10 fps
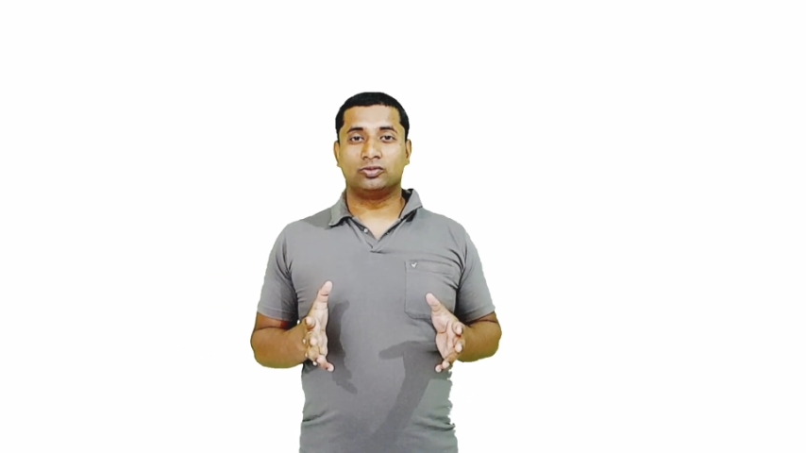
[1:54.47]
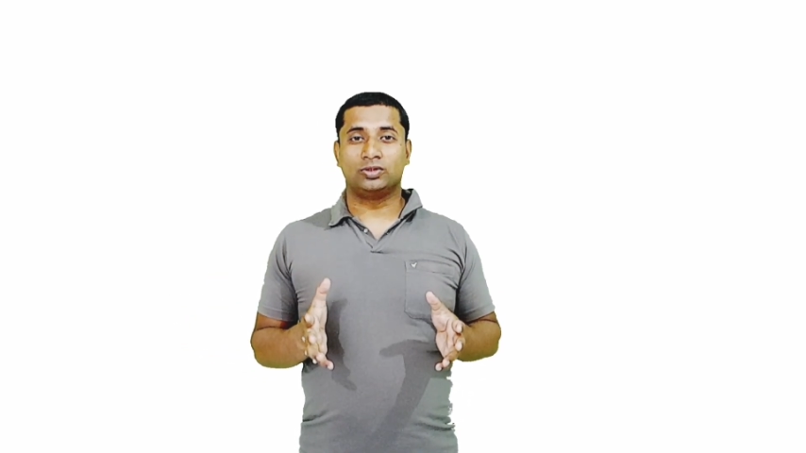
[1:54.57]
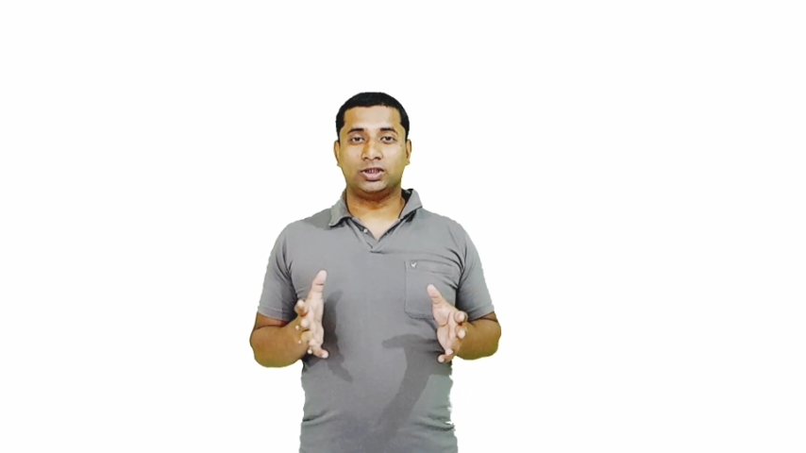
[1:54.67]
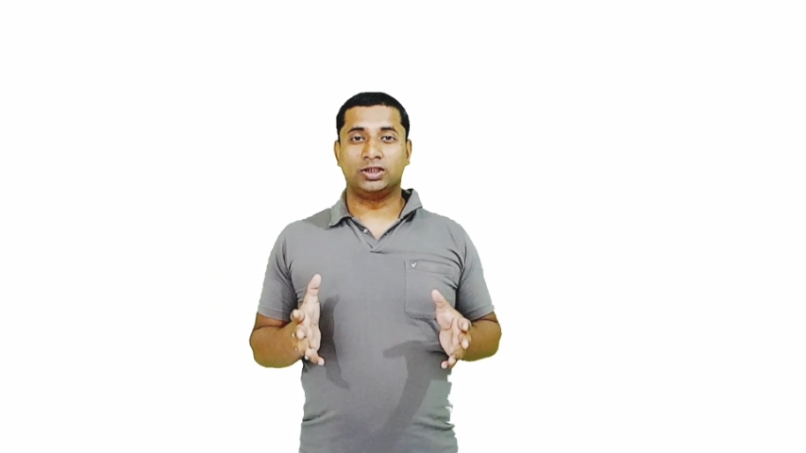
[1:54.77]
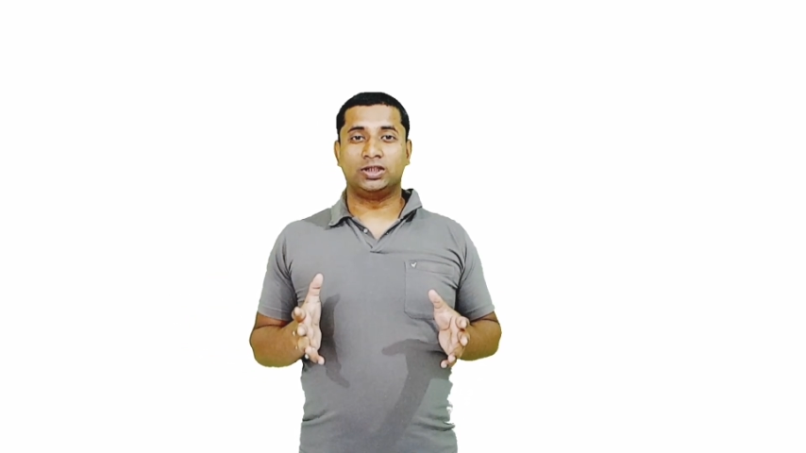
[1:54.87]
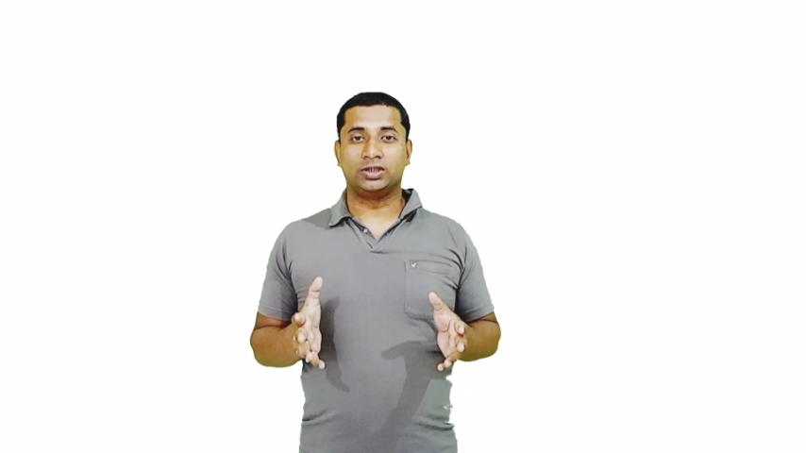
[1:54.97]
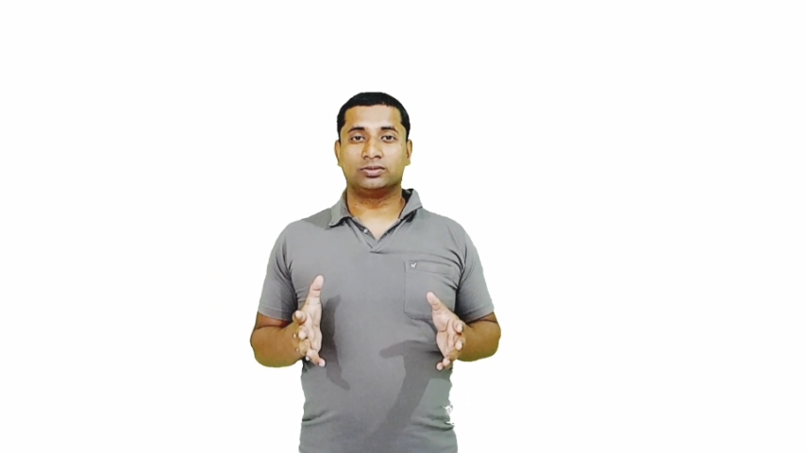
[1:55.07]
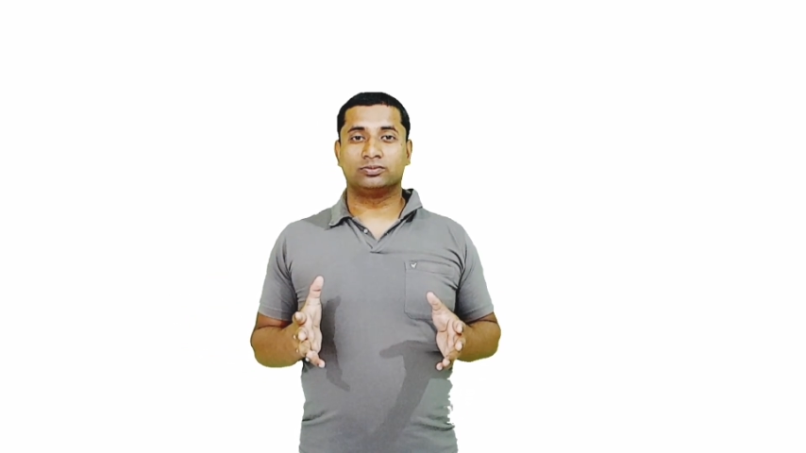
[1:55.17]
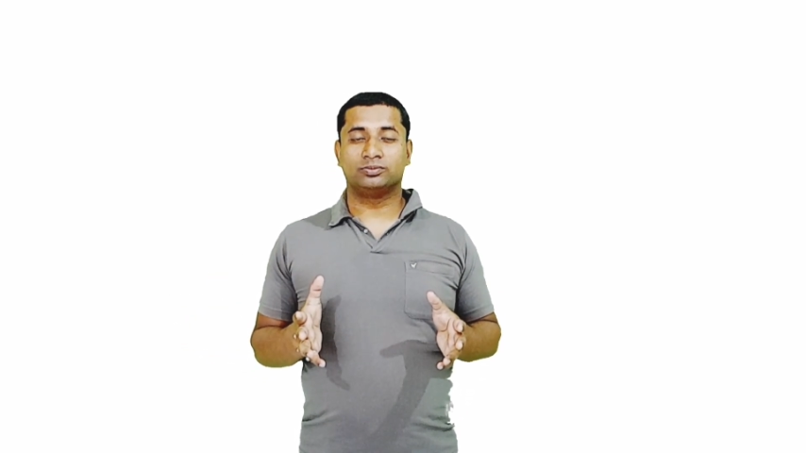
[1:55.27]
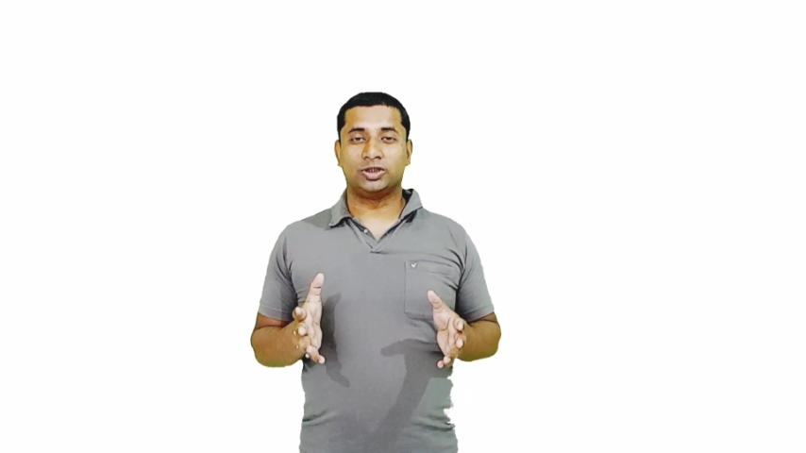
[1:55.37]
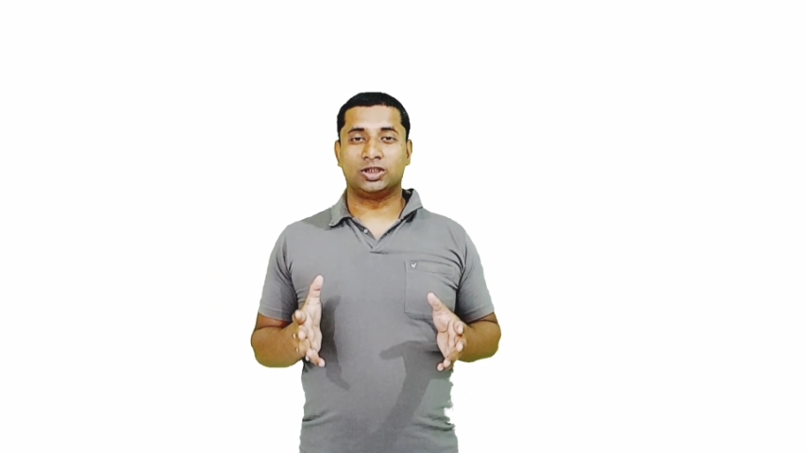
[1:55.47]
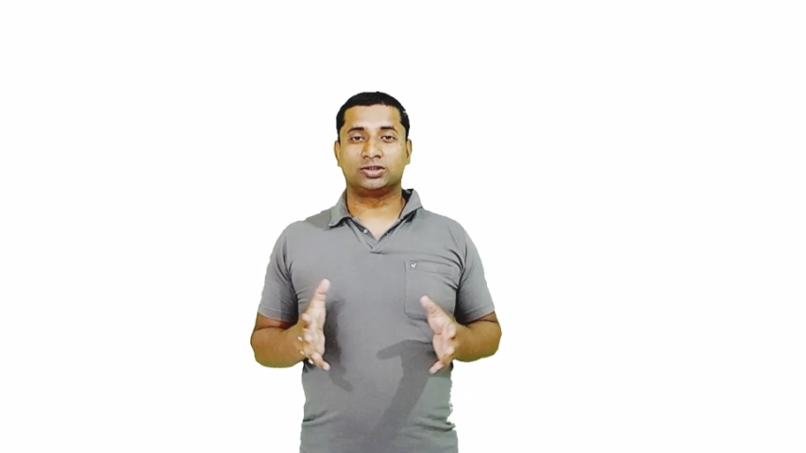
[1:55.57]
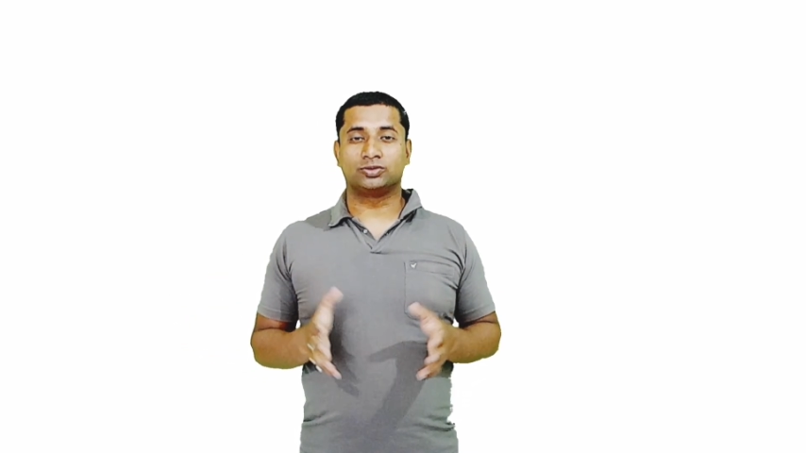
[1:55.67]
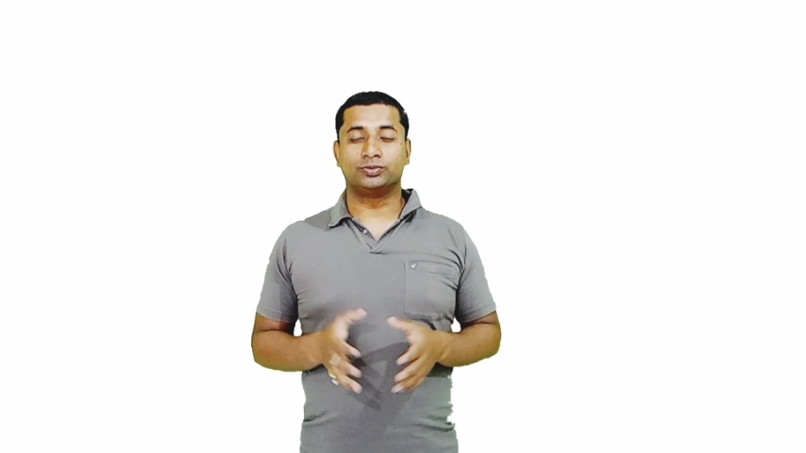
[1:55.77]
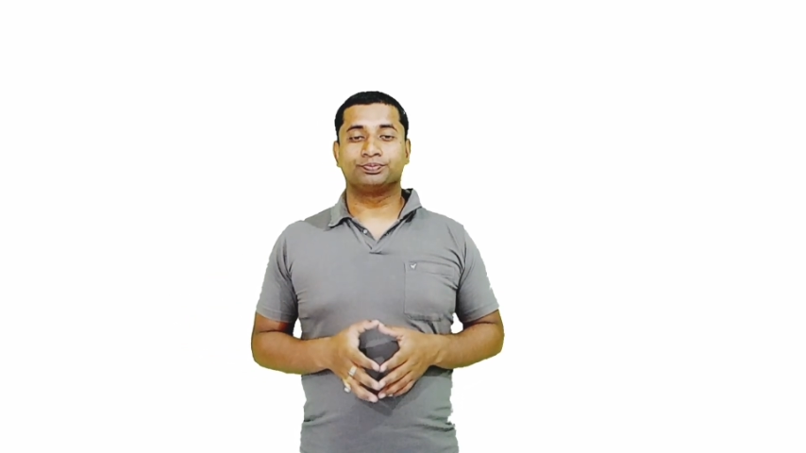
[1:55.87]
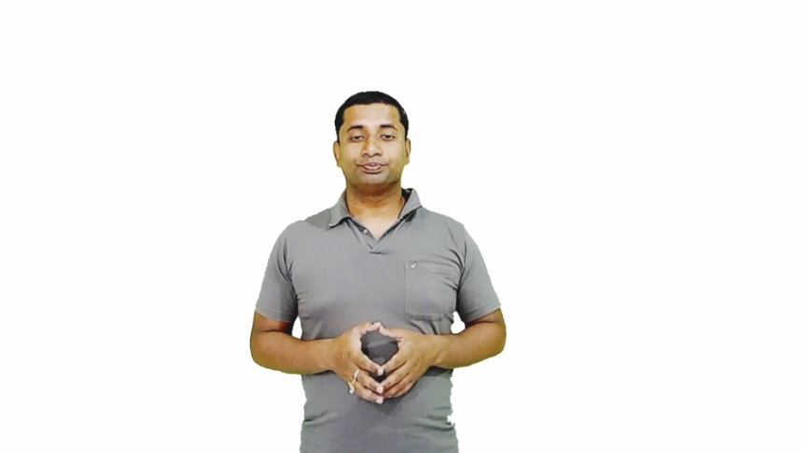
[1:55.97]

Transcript: लोग लीगली बिजनेस को